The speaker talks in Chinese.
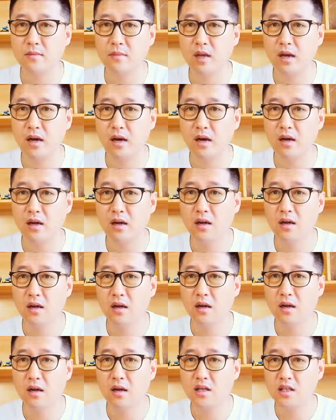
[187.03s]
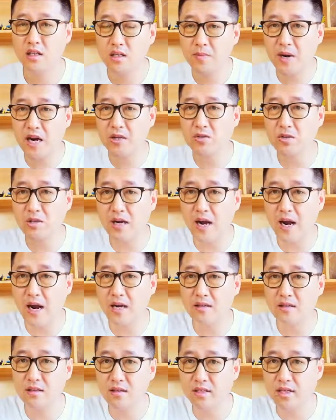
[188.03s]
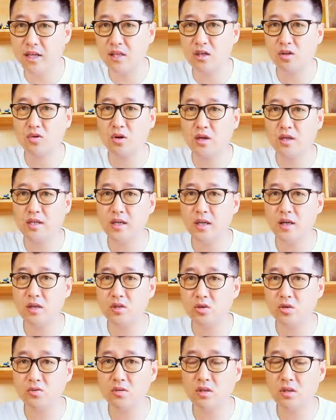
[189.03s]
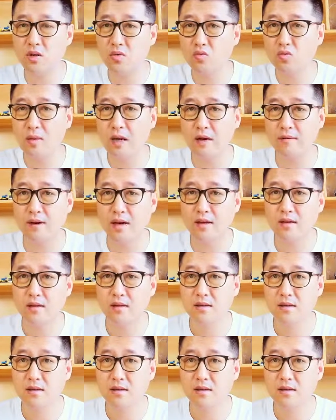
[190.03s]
啊，十八岁的孩子也能创业，融资了五百万。